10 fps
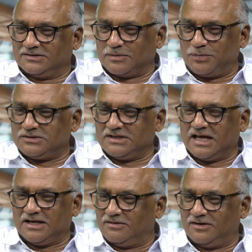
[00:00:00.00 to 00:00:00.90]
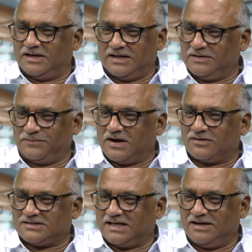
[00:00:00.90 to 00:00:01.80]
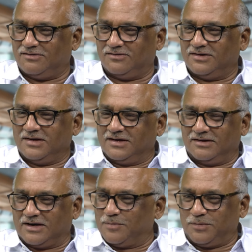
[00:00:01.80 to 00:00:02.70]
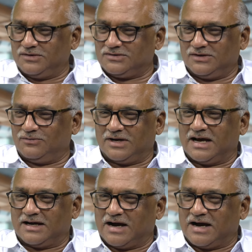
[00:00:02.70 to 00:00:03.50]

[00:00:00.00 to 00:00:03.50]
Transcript: సపోజ్ నేను ఏది ఫేవర్ చేయను రేపు నుంచి నువ్వు నాకు